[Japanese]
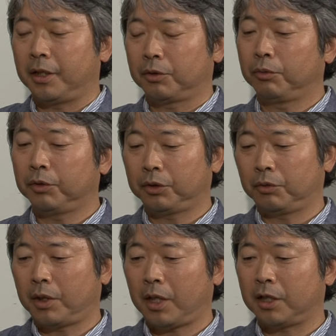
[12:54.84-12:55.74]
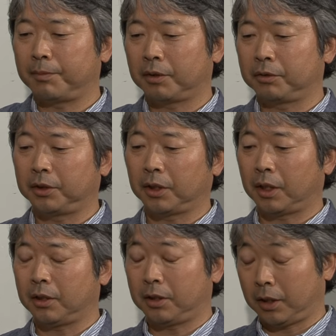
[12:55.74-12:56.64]
その人が被爆して
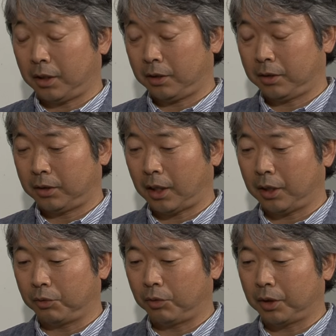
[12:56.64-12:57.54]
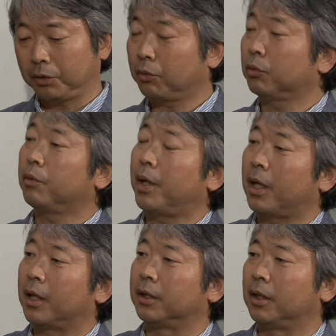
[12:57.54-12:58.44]
たかどうかってこと
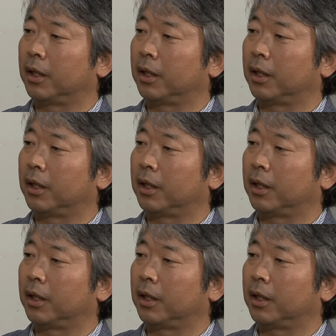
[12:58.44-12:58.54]
は明